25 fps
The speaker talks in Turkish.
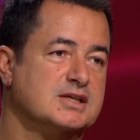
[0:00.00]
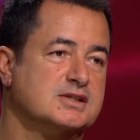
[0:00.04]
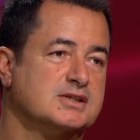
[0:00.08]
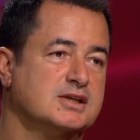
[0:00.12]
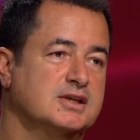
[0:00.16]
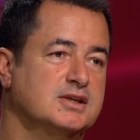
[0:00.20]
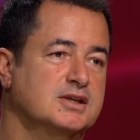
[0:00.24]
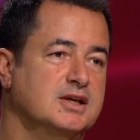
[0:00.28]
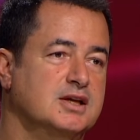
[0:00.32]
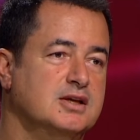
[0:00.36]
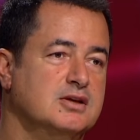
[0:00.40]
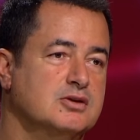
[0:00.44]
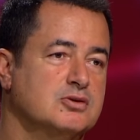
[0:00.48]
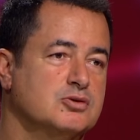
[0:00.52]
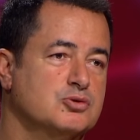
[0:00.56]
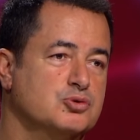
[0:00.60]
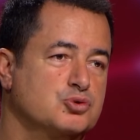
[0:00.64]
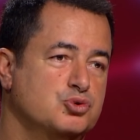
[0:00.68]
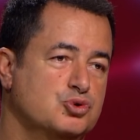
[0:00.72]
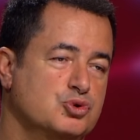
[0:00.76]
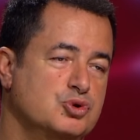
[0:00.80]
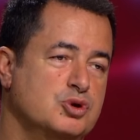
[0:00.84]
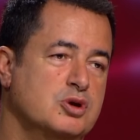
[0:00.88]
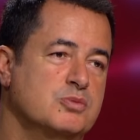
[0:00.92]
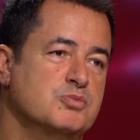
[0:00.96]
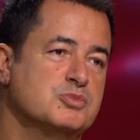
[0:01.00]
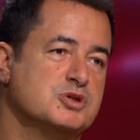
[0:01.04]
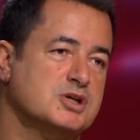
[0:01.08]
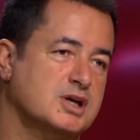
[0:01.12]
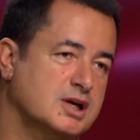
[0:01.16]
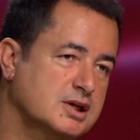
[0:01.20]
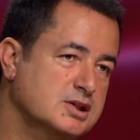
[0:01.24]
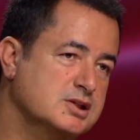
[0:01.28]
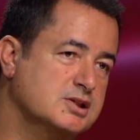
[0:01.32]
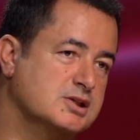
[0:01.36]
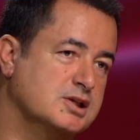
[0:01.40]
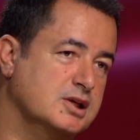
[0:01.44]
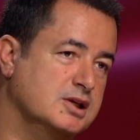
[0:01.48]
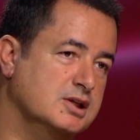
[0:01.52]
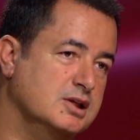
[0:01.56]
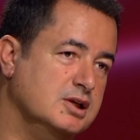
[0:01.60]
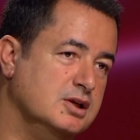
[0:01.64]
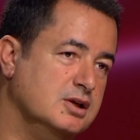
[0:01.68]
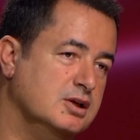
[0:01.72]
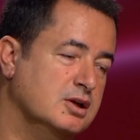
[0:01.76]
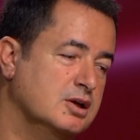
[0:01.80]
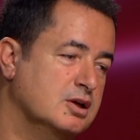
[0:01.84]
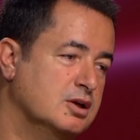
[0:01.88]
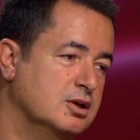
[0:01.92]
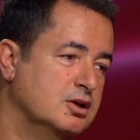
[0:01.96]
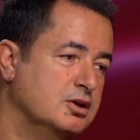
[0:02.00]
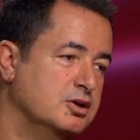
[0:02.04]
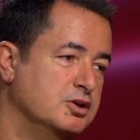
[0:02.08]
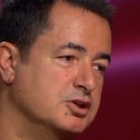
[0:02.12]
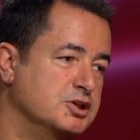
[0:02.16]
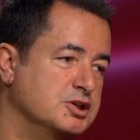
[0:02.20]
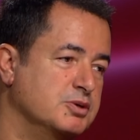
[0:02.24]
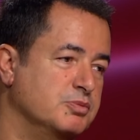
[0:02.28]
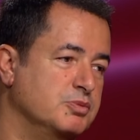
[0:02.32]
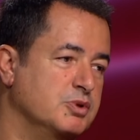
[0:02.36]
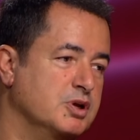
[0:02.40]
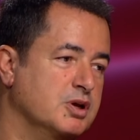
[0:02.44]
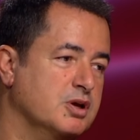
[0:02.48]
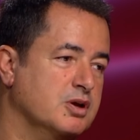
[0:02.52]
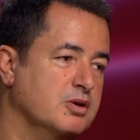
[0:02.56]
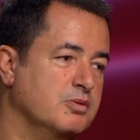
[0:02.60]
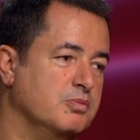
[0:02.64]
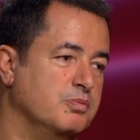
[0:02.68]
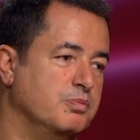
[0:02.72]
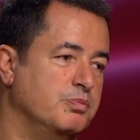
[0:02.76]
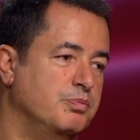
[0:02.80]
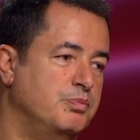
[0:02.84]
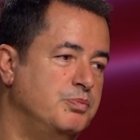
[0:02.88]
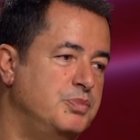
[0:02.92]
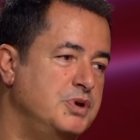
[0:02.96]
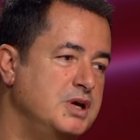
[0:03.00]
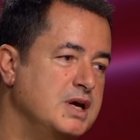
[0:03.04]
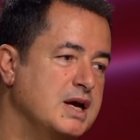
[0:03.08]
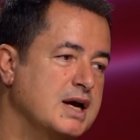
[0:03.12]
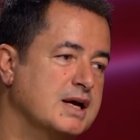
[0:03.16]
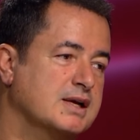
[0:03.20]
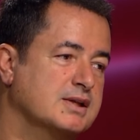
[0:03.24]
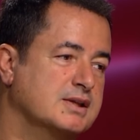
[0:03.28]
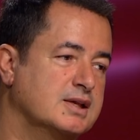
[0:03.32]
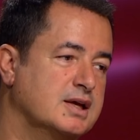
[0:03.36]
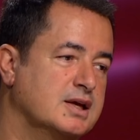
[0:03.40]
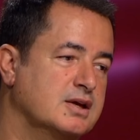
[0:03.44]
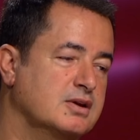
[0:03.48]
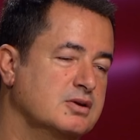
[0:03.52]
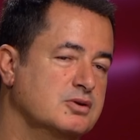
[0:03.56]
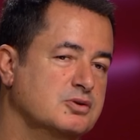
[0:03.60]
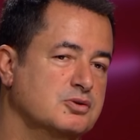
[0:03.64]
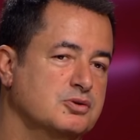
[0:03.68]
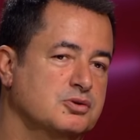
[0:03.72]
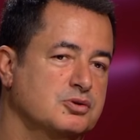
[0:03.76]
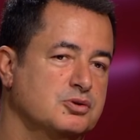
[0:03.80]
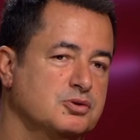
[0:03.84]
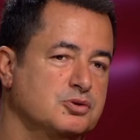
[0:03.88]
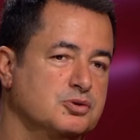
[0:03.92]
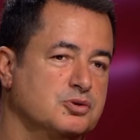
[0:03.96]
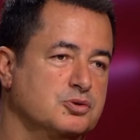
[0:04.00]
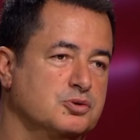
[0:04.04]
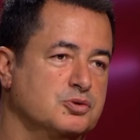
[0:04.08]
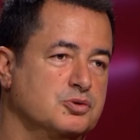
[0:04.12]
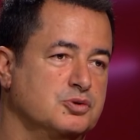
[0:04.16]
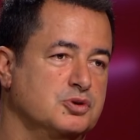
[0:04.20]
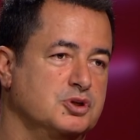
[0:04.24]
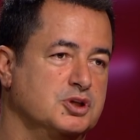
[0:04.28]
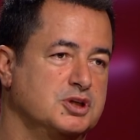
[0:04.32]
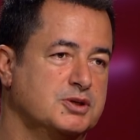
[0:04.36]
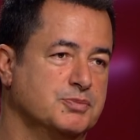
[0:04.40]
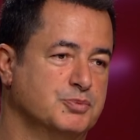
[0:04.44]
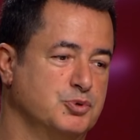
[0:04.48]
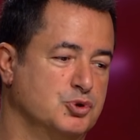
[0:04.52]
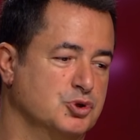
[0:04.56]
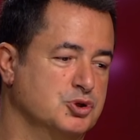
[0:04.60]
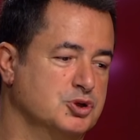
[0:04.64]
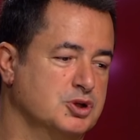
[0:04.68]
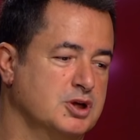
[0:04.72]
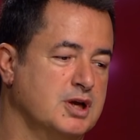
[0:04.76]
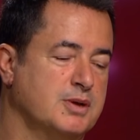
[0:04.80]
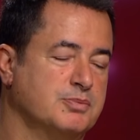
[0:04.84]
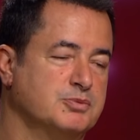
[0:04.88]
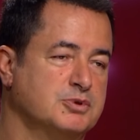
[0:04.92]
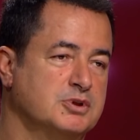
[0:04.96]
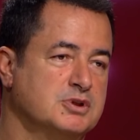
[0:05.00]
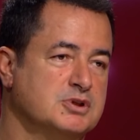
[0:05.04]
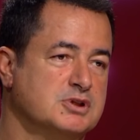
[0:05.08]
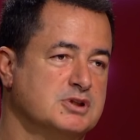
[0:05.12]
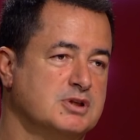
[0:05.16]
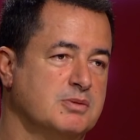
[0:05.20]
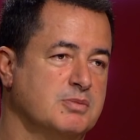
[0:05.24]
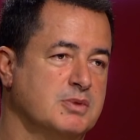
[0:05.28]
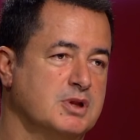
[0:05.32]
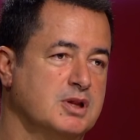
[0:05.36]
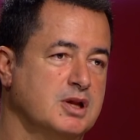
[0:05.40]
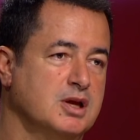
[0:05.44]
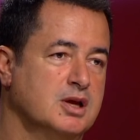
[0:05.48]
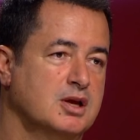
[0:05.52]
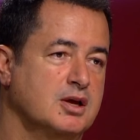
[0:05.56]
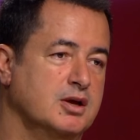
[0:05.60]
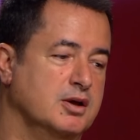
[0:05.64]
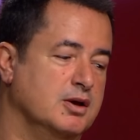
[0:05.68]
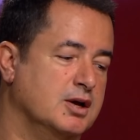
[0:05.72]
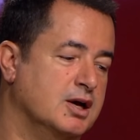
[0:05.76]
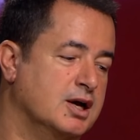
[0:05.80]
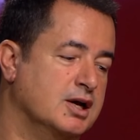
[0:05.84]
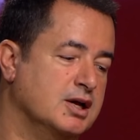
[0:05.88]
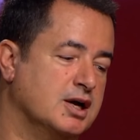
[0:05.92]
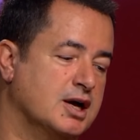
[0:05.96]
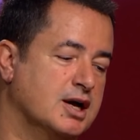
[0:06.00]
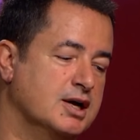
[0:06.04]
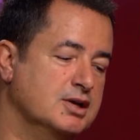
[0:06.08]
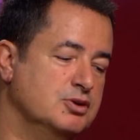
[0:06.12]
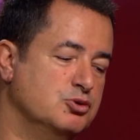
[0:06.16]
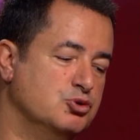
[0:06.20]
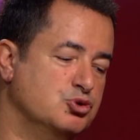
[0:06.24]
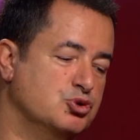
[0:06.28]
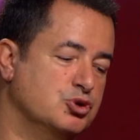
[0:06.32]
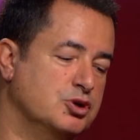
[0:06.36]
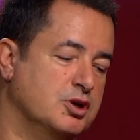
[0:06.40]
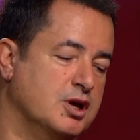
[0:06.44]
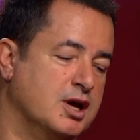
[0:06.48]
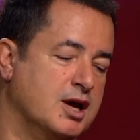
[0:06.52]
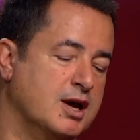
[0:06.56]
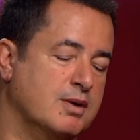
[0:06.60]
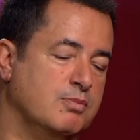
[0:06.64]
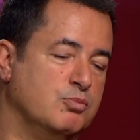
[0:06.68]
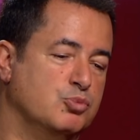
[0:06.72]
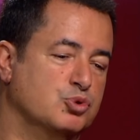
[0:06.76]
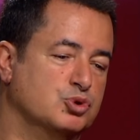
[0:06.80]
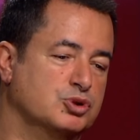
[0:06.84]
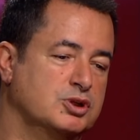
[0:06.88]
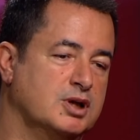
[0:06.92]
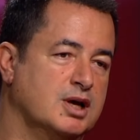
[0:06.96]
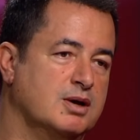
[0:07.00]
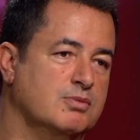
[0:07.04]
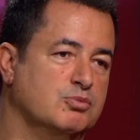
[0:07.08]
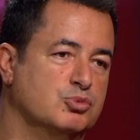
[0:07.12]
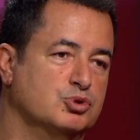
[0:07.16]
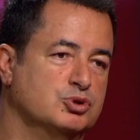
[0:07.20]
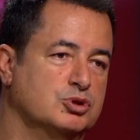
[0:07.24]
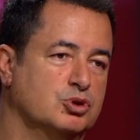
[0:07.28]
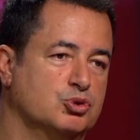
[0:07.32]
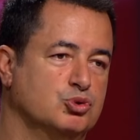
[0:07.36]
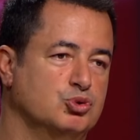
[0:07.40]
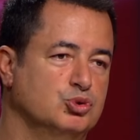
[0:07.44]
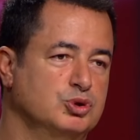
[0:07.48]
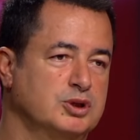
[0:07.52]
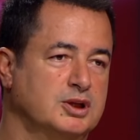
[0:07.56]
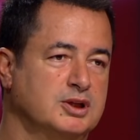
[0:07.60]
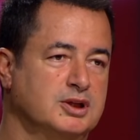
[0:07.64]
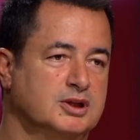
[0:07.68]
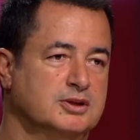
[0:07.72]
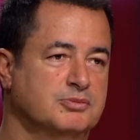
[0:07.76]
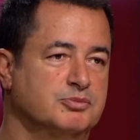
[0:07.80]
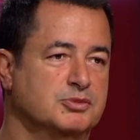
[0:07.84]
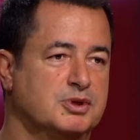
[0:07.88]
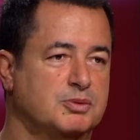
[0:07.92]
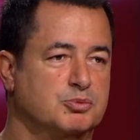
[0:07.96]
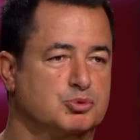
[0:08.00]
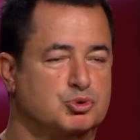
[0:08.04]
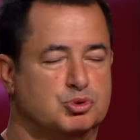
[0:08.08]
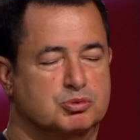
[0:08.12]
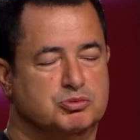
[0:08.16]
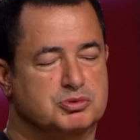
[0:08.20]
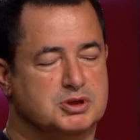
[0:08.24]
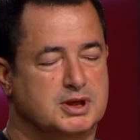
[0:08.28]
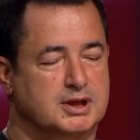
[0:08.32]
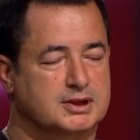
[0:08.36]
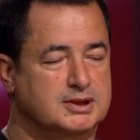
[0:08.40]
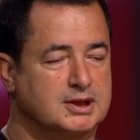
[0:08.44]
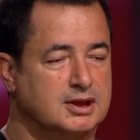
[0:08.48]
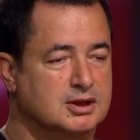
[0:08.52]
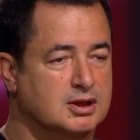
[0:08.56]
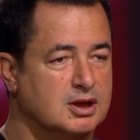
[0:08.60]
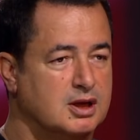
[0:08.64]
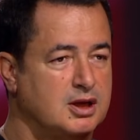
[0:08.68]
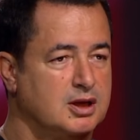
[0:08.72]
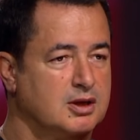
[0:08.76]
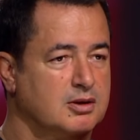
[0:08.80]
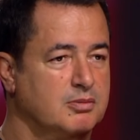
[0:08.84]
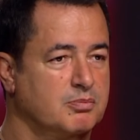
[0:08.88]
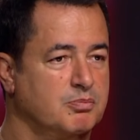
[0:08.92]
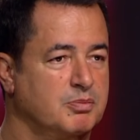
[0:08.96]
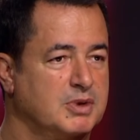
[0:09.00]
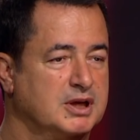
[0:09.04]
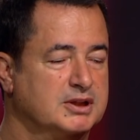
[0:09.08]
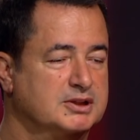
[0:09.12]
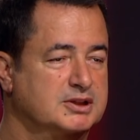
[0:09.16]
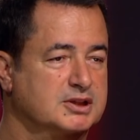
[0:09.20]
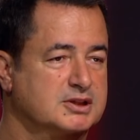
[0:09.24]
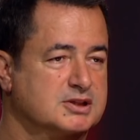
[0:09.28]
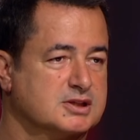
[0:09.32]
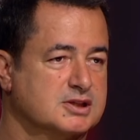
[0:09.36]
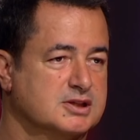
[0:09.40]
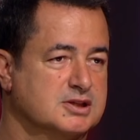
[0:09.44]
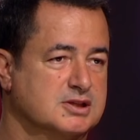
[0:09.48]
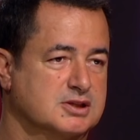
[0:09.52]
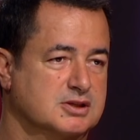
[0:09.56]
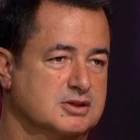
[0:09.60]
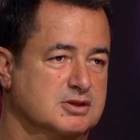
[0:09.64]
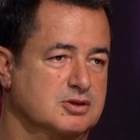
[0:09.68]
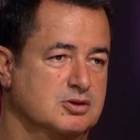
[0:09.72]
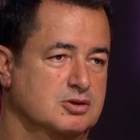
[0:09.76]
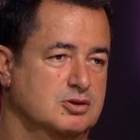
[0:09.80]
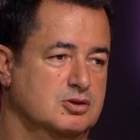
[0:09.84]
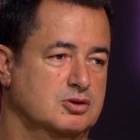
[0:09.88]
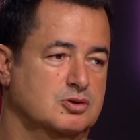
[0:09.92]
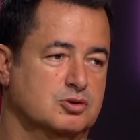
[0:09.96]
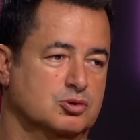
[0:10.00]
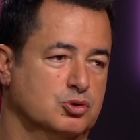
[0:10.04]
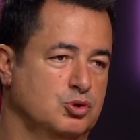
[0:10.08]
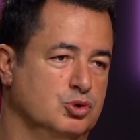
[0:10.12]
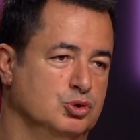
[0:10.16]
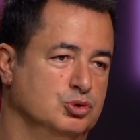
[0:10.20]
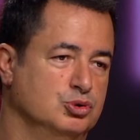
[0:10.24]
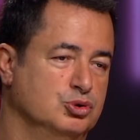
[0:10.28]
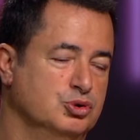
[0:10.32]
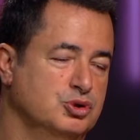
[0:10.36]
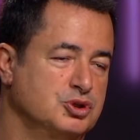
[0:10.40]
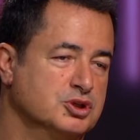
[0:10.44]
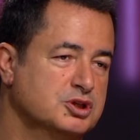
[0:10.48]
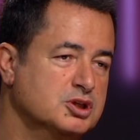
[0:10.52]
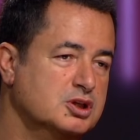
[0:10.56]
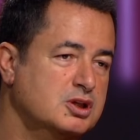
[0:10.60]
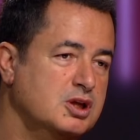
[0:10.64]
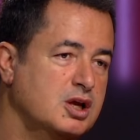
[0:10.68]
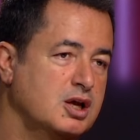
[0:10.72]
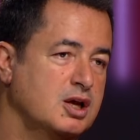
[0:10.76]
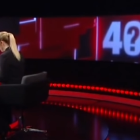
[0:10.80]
sene de jüriyemiz hadiseydi. Şimdi bir yerde e, iki proje yaptığınız zaman aynı jüri hem burada hem burada kullanalım diye bir durum zaten mantıksız olduğu için